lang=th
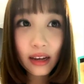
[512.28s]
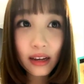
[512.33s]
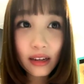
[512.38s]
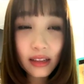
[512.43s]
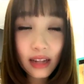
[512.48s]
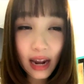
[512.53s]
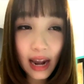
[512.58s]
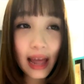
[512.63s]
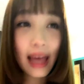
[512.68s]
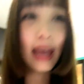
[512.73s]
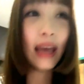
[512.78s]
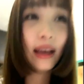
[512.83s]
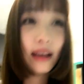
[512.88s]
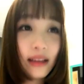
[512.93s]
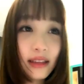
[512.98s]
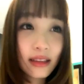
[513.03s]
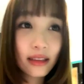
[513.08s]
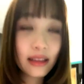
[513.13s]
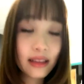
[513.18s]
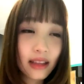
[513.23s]
นั่นแหละ
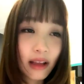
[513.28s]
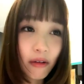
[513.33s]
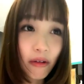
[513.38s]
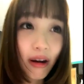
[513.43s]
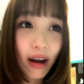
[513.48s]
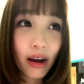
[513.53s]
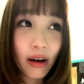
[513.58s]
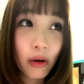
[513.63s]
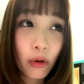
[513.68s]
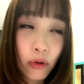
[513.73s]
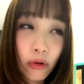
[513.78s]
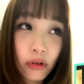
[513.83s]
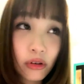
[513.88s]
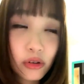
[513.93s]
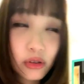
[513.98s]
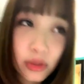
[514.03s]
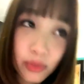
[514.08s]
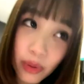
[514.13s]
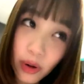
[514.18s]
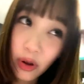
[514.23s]
แต่ว่าคนก็
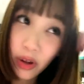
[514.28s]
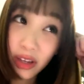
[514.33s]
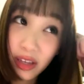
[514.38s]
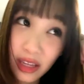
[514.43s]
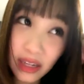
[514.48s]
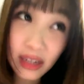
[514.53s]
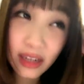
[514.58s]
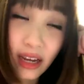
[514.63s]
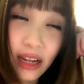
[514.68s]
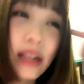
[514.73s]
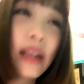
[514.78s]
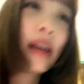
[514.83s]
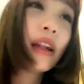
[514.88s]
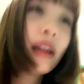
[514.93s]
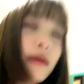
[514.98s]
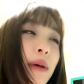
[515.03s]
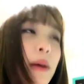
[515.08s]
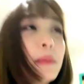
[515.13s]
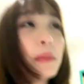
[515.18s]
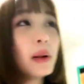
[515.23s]
ดูจะไม่ค่อยเก็ตกันก็เล
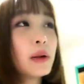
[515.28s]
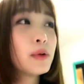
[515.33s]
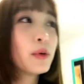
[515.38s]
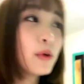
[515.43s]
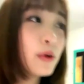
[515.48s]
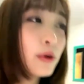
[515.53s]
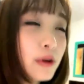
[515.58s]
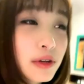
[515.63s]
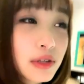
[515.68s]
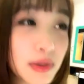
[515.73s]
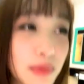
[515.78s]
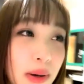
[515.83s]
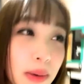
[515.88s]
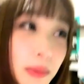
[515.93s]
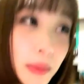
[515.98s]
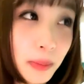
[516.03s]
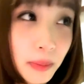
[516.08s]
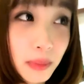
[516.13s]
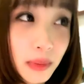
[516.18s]
ยแบบแล้วทุกคนก็จะแบบ